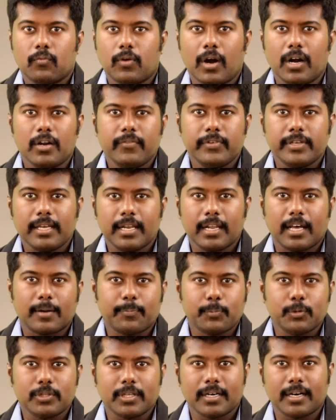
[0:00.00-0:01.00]
வானவியல்
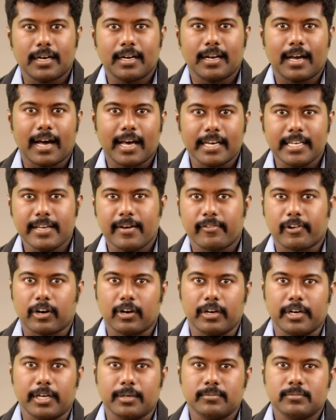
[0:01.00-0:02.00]
அற்புதங்கள் ஹரி
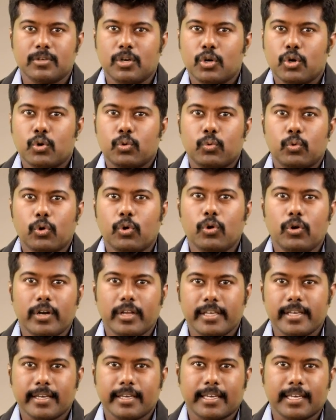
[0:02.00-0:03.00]
அவர்களிடம்
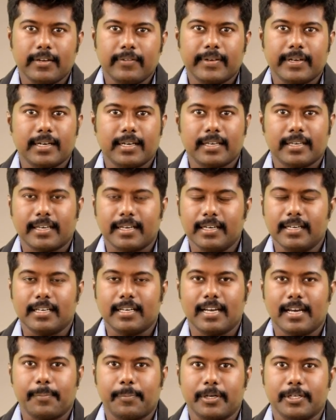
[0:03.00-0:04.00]
உங்களுடைய கேள்விகளை
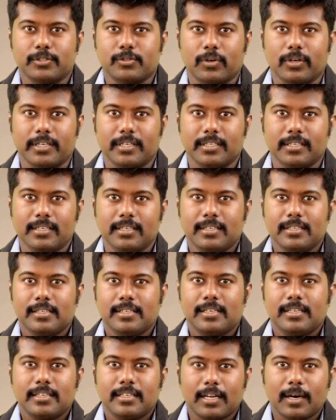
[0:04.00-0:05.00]
கேளுங்க அப்படின்னு சொல்லிட்டு
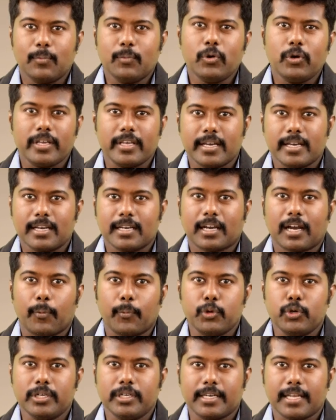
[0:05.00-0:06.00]
நம்முடைய
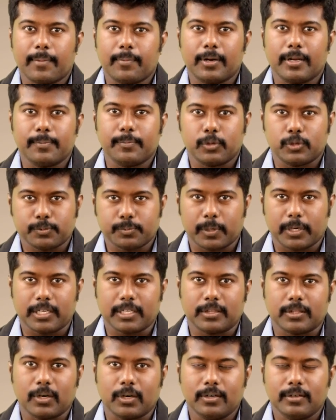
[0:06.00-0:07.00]
கம்யூனிட்டி டேப்பில் போஸ்ட்
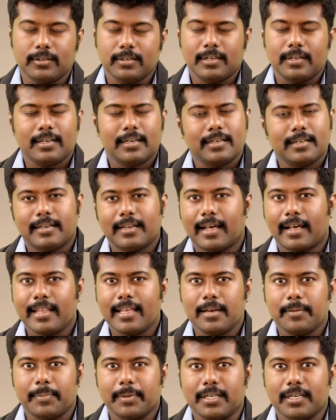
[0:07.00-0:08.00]
பண்ணியிருந்தோம்
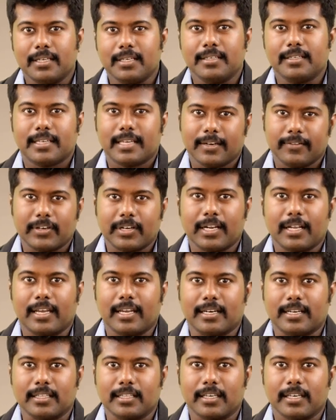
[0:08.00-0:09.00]
நிறைய பேர் கேள்விகள்
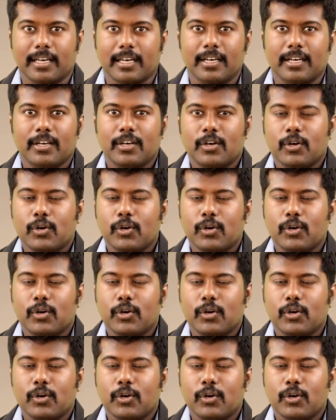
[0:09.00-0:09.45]
கேட்டிருந்தீங்க